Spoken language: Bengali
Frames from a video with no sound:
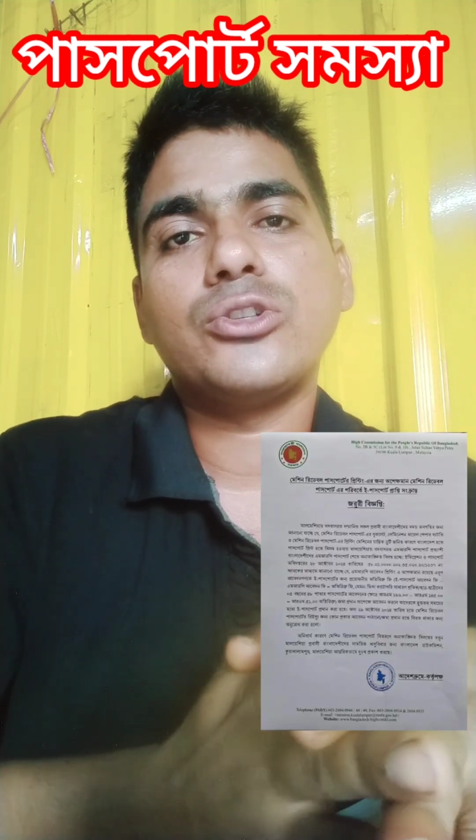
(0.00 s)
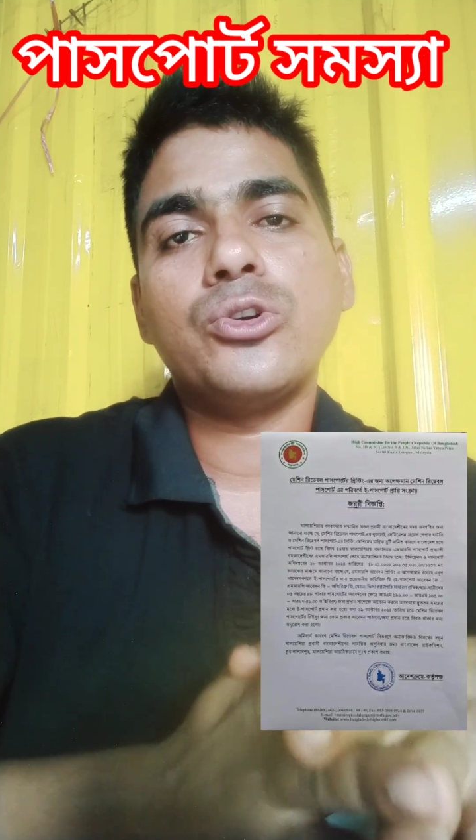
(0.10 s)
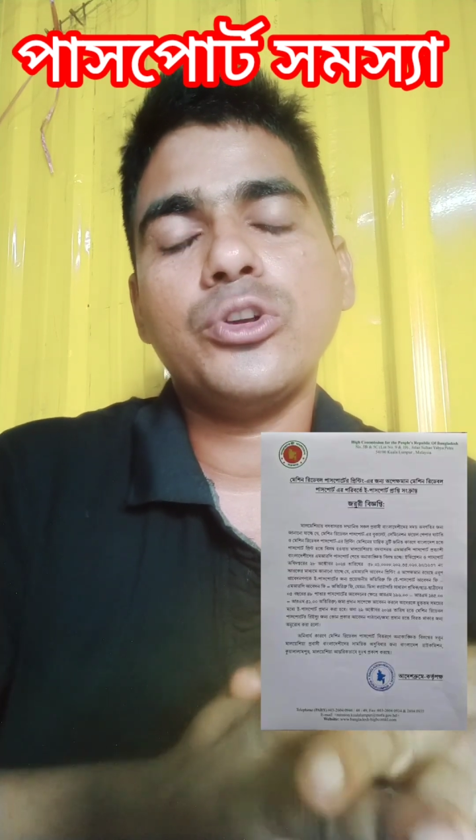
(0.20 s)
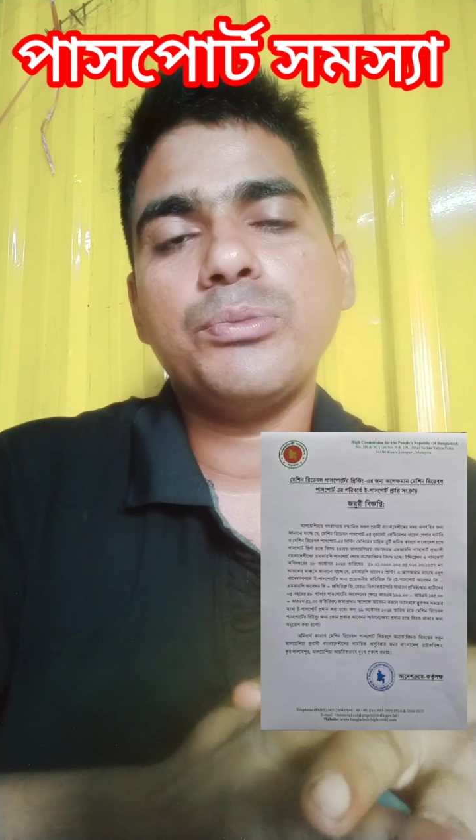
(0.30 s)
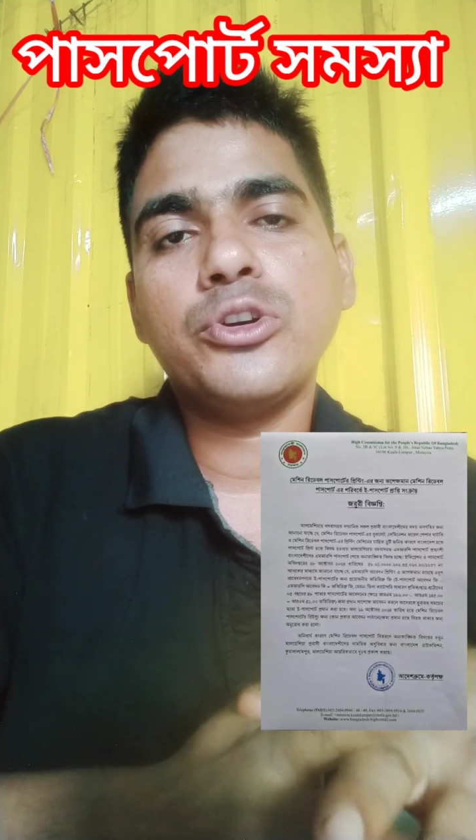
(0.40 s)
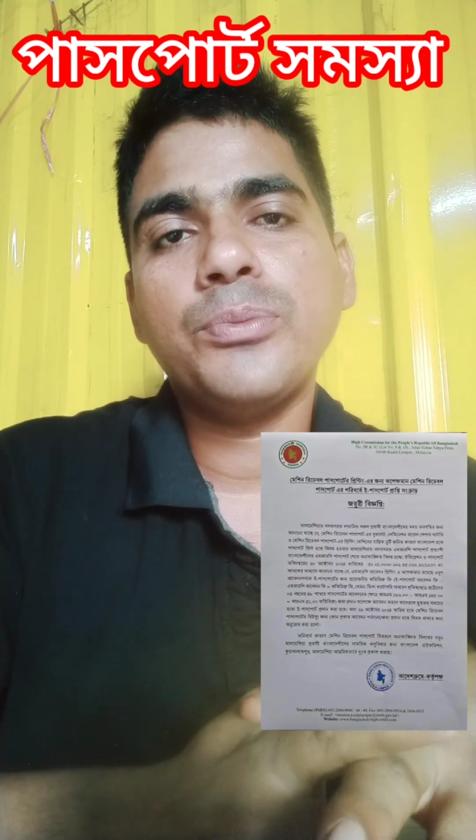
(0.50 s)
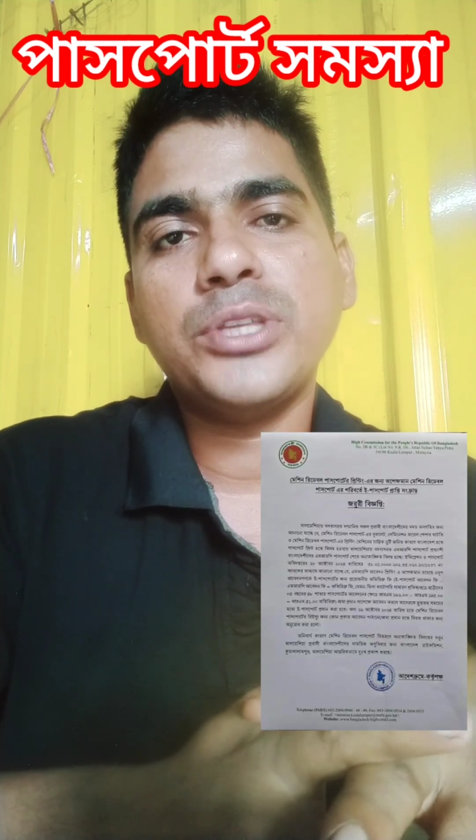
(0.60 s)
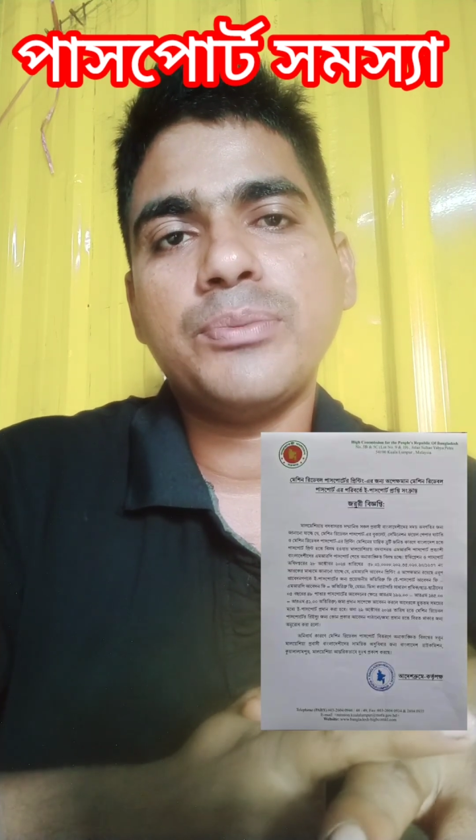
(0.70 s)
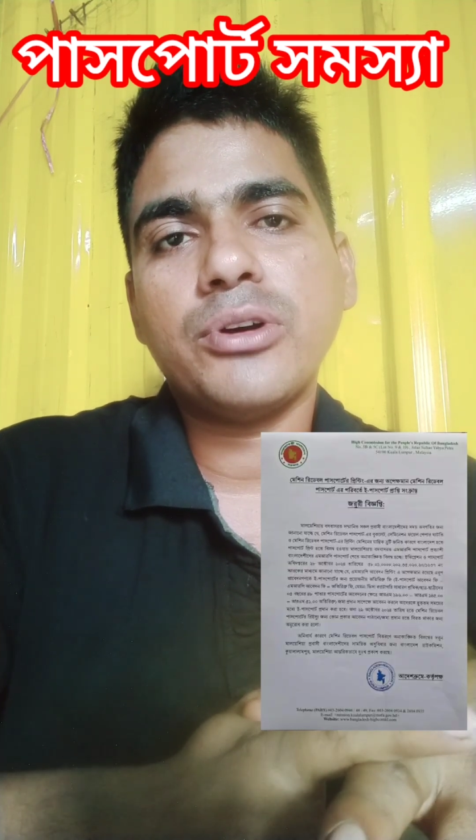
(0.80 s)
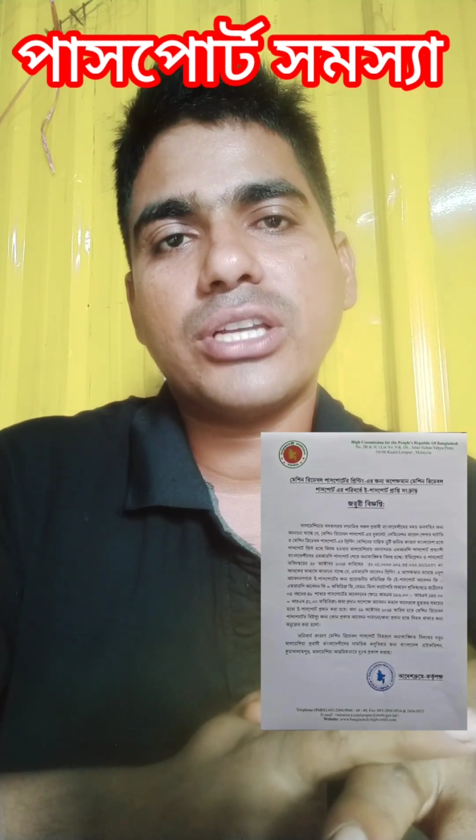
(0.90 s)
জরুরি
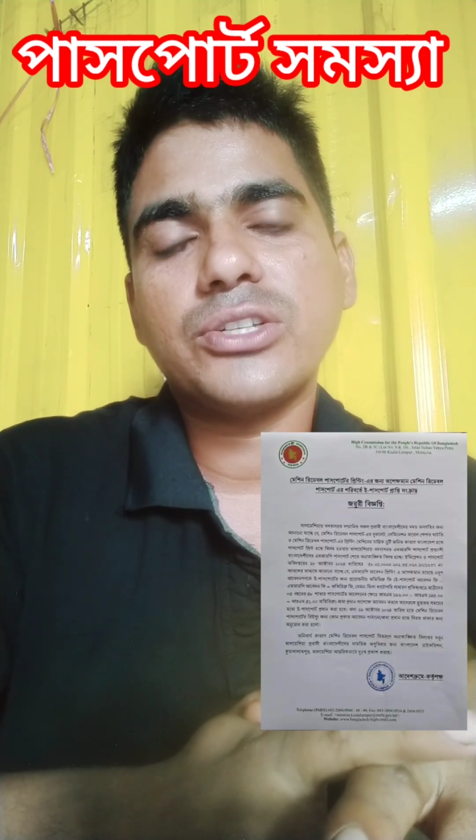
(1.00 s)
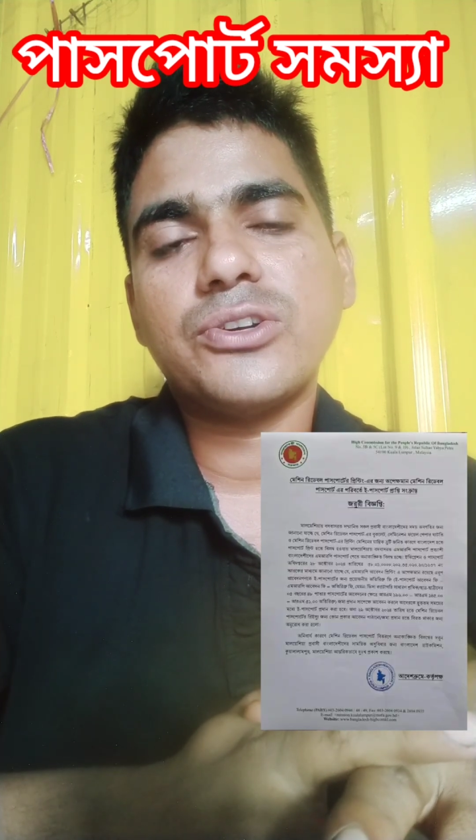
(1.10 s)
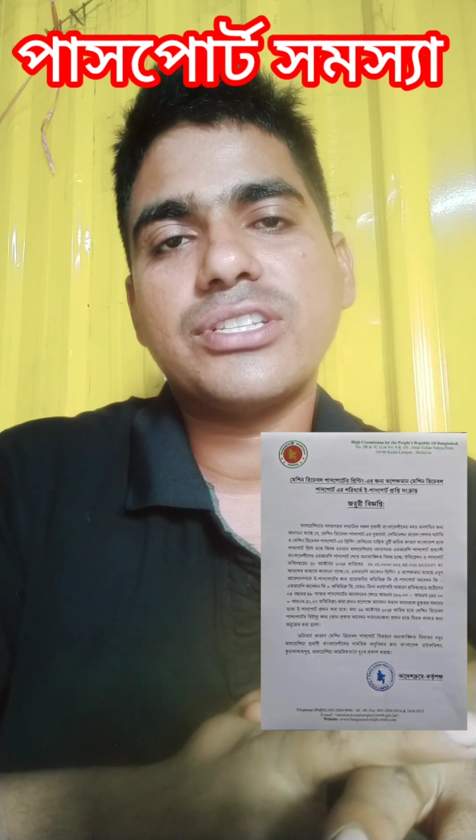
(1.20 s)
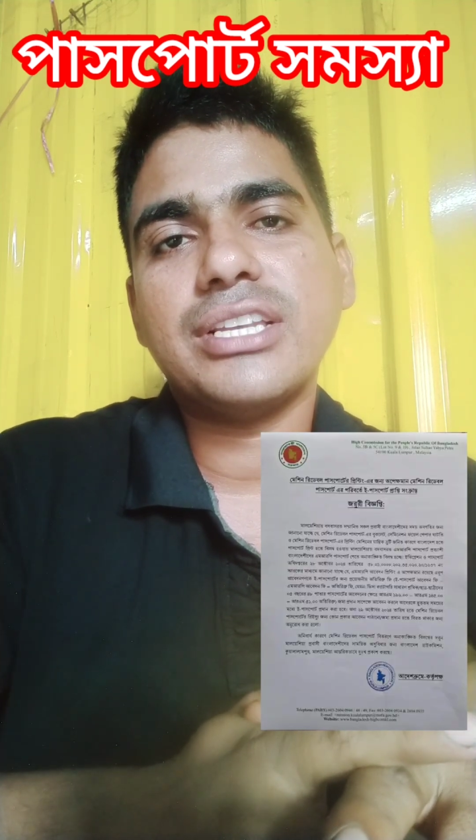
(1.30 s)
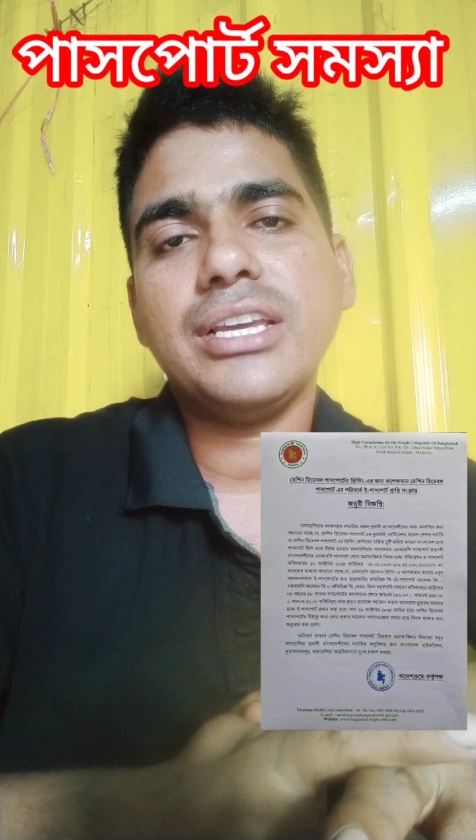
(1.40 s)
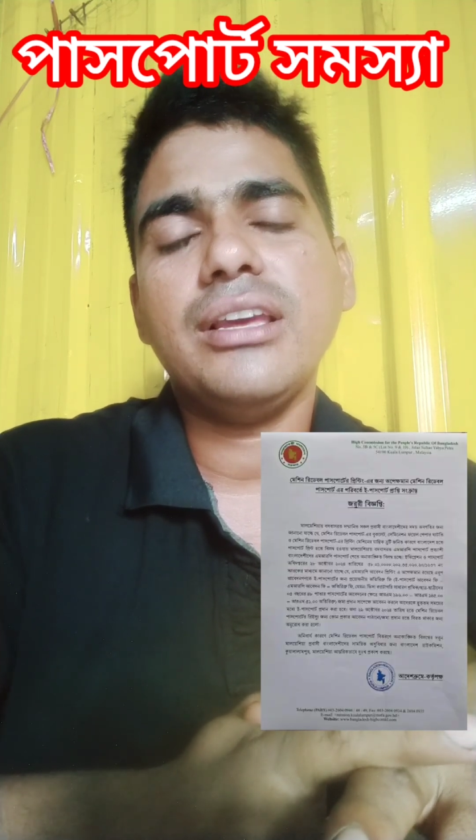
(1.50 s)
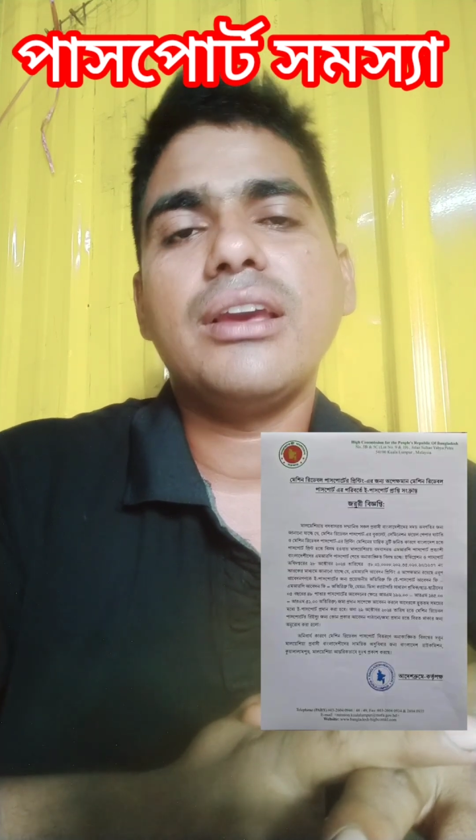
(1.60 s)
বিজ্ঞপ্তি প্রকাশ করছে